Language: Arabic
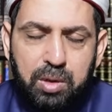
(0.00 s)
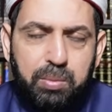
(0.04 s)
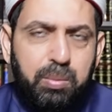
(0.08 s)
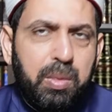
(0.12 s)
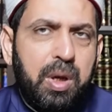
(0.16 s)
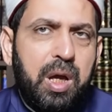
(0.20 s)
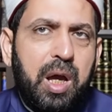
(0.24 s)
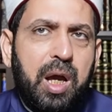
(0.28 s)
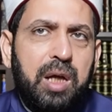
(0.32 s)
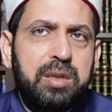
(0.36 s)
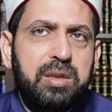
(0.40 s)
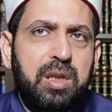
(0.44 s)

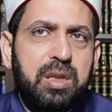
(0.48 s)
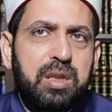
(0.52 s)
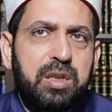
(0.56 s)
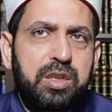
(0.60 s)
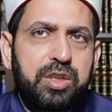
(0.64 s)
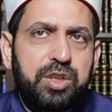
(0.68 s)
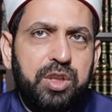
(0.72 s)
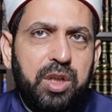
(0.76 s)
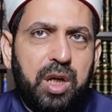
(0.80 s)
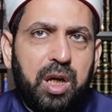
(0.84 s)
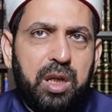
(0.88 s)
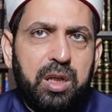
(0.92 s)
ما حدث
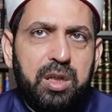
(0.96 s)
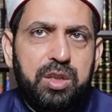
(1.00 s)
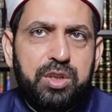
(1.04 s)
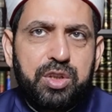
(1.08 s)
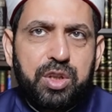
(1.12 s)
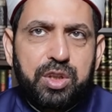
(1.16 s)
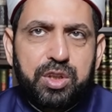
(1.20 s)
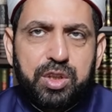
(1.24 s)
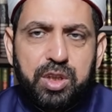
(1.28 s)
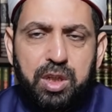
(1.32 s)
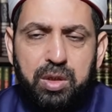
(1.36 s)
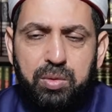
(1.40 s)
للشيخ علي
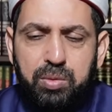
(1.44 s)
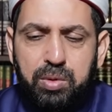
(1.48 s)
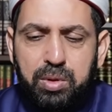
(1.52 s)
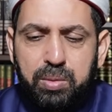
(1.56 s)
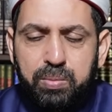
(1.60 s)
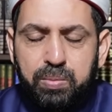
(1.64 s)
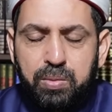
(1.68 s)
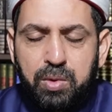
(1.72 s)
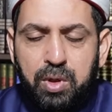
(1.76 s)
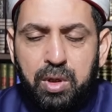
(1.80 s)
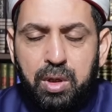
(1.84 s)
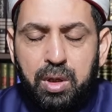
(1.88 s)
الجرجاوي
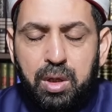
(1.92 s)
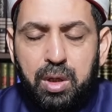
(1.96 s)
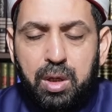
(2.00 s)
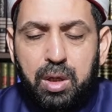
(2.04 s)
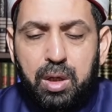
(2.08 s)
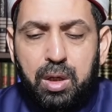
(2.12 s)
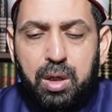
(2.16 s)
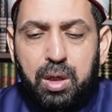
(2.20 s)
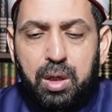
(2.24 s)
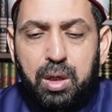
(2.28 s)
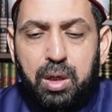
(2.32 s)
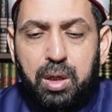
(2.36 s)

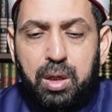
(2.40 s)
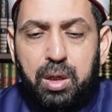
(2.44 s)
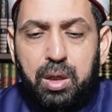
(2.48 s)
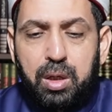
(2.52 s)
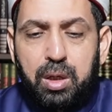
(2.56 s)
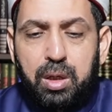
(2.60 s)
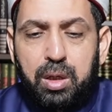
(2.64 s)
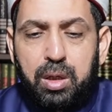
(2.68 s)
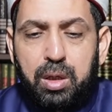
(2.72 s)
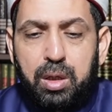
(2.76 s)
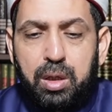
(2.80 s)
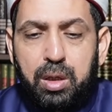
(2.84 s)

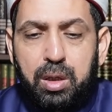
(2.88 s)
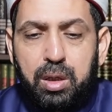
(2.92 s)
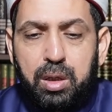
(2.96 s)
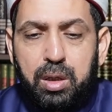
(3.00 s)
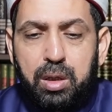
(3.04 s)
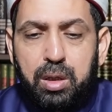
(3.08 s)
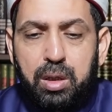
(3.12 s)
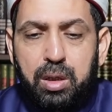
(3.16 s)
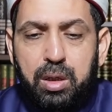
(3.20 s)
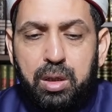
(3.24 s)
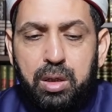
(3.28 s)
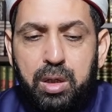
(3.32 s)

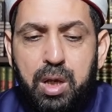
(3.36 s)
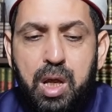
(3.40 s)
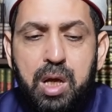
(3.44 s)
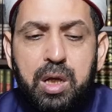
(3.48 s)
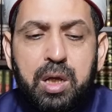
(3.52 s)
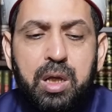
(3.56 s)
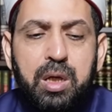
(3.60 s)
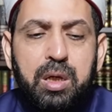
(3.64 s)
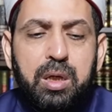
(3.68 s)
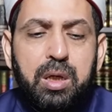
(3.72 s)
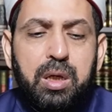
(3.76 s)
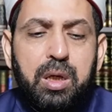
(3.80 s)
آه،
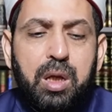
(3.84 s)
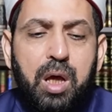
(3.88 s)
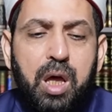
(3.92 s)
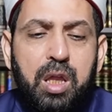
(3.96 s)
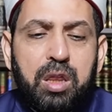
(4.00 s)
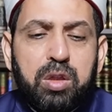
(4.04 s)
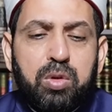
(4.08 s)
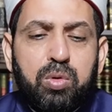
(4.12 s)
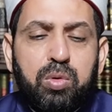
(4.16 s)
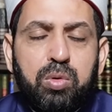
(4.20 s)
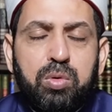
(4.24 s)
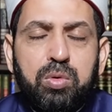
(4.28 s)
لكن
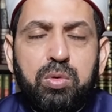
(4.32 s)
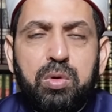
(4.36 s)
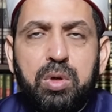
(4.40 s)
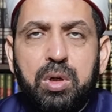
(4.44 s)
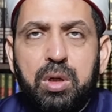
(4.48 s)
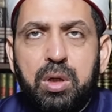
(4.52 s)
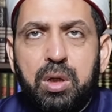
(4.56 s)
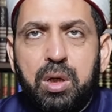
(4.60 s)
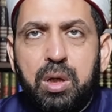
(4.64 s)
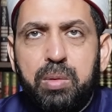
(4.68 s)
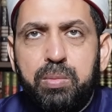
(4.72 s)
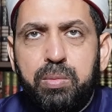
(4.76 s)
اذكر
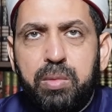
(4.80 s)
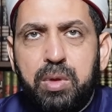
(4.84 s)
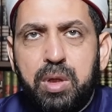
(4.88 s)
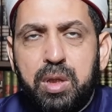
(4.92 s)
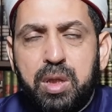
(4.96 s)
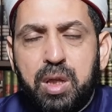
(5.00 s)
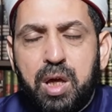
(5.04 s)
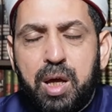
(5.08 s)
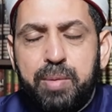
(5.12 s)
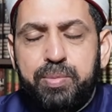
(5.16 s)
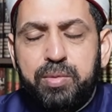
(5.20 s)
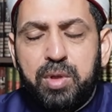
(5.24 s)

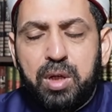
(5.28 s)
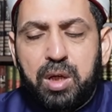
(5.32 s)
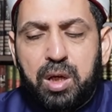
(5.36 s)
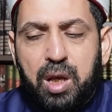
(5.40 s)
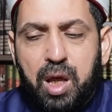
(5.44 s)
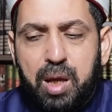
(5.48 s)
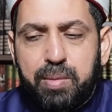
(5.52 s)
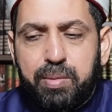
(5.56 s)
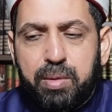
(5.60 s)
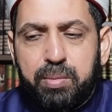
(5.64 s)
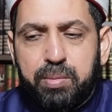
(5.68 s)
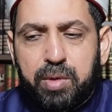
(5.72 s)
لما ذهبت
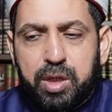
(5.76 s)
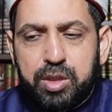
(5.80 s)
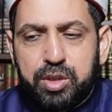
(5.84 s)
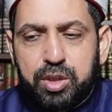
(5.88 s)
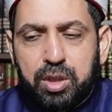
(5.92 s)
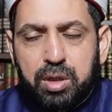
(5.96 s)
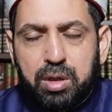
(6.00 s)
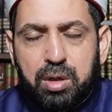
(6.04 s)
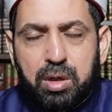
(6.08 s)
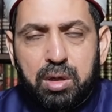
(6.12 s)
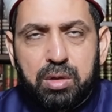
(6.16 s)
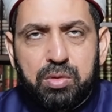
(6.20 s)
للعمل مع
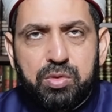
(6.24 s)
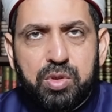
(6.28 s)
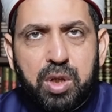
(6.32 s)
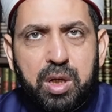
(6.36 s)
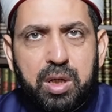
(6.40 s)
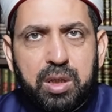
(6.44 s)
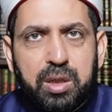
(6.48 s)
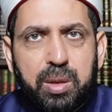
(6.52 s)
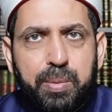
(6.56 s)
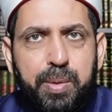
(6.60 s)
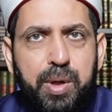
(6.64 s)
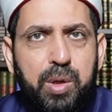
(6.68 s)
الشيخ القرضاوي
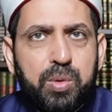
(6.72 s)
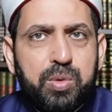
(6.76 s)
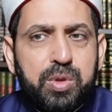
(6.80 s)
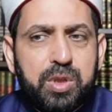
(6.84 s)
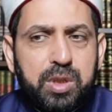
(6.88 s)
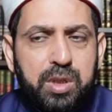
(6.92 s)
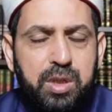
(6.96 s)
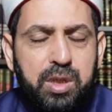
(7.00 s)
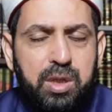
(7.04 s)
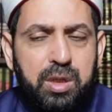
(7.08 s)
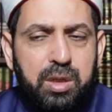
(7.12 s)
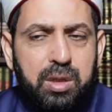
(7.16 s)
سنه
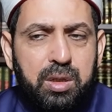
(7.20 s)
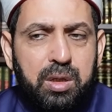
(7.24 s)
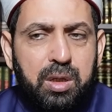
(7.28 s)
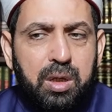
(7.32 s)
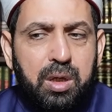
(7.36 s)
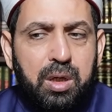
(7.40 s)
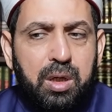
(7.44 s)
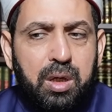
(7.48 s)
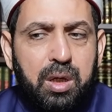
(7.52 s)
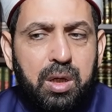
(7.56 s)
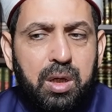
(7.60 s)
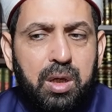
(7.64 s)
98
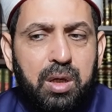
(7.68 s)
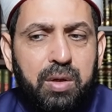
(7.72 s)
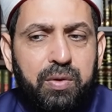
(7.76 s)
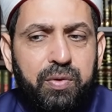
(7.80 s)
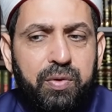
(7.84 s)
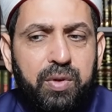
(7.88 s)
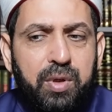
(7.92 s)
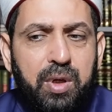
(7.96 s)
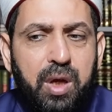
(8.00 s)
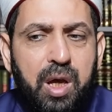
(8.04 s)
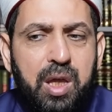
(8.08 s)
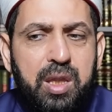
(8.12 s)

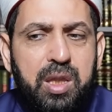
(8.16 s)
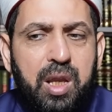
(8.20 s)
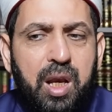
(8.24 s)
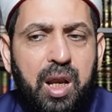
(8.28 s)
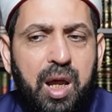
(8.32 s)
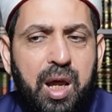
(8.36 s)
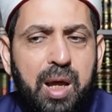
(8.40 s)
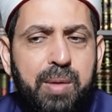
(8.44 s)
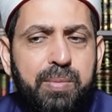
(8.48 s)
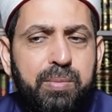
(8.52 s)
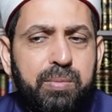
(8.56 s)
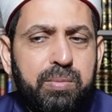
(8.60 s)
في هذا
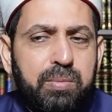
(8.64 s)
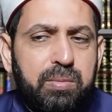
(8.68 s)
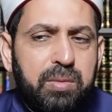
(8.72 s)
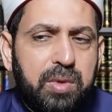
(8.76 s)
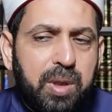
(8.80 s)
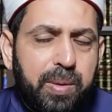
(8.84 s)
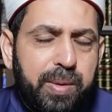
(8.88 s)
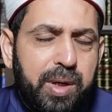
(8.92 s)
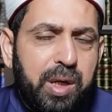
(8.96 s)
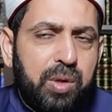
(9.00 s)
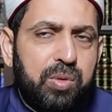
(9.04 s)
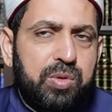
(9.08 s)
العام
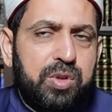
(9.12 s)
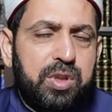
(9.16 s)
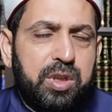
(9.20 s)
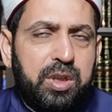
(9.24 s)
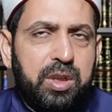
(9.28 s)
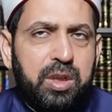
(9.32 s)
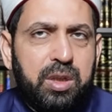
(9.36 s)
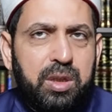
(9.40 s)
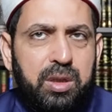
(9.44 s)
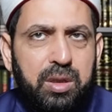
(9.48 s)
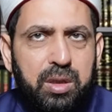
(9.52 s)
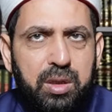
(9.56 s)

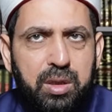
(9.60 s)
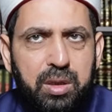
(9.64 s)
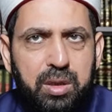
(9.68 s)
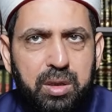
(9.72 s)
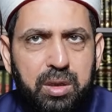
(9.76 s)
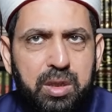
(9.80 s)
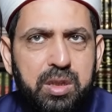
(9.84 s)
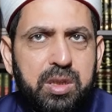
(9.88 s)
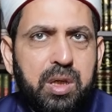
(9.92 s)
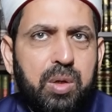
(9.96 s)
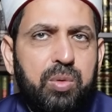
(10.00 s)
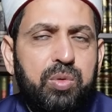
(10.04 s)

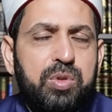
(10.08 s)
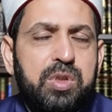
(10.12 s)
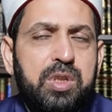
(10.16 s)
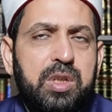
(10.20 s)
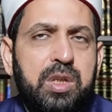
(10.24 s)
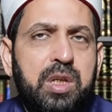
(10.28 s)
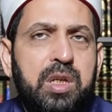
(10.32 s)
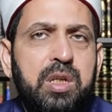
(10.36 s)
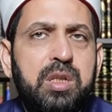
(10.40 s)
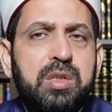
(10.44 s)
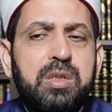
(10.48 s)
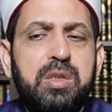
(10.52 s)
98
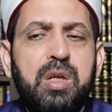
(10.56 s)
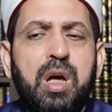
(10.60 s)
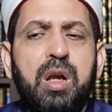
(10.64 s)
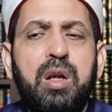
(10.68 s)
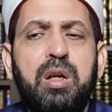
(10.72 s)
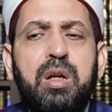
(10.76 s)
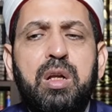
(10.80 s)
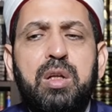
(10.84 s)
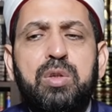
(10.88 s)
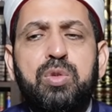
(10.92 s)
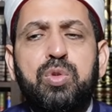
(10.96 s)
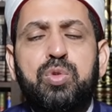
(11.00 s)
99
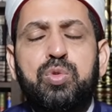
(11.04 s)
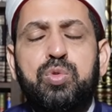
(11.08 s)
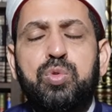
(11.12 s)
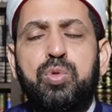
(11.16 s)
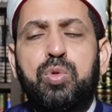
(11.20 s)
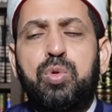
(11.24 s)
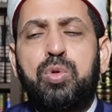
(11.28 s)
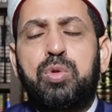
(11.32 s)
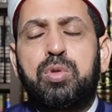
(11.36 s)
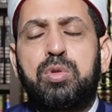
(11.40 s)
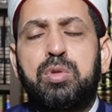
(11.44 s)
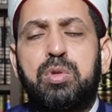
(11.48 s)
زارنا
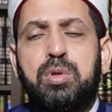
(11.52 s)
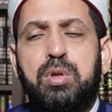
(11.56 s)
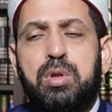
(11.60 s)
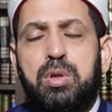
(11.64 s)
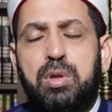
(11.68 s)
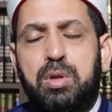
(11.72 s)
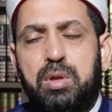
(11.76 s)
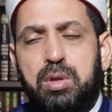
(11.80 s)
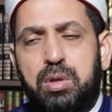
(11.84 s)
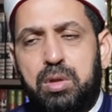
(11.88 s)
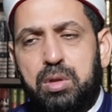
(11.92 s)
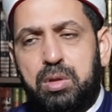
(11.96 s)
الدكتور
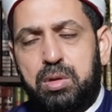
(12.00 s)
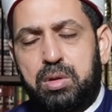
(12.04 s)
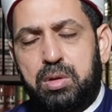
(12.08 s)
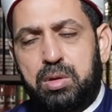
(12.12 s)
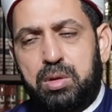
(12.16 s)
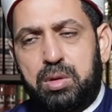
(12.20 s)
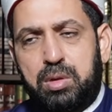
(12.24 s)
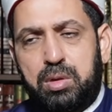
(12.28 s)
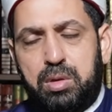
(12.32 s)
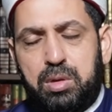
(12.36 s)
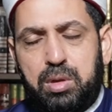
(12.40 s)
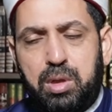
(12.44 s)

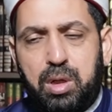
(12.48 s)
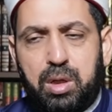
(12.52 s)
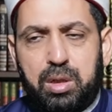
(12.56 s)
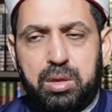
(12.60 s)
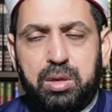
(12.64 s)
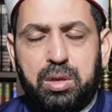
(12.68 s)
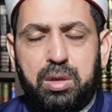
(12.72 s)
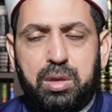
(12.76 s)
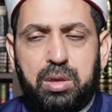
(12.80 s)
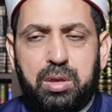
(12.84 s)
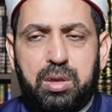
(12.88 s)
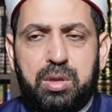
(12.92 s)
آه،
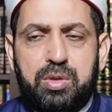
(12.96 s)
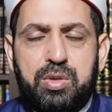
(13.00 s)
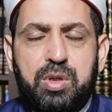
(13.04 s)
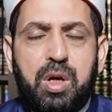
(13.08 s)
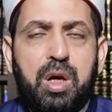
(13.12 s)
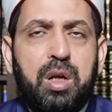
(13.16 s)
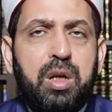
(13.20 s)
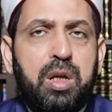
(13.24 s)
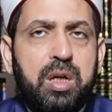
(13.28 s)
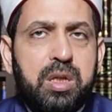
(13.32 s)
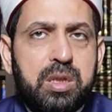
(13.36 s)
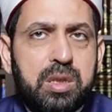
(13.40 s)
يعني
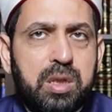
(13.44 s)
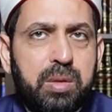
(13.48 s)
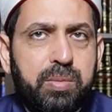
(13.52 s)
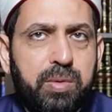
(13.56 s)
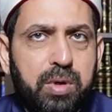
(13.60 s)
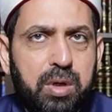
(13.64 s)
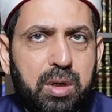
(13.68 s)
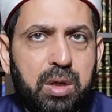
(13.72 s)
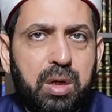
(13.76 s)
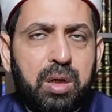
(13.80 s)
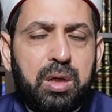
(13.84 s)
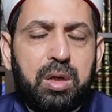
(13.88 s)
صالح
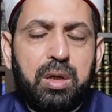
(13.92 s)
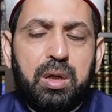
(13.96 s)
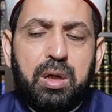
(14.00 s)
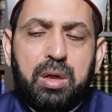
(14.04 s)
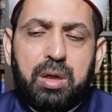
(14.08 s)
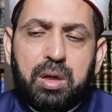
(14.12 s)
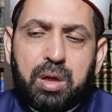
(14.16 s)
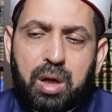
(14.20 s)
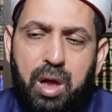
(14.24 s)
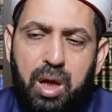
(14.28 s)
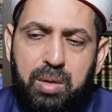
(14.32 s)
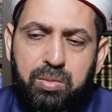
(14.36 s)
السمرائي
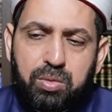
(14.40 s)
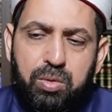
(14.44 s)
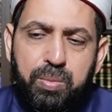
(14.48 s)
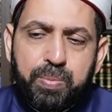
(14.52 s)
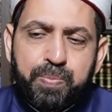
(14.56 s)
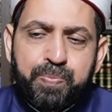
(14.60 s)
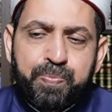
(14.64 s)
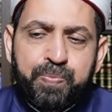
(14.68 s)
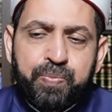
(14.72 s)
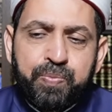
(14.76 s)
الله يرحمه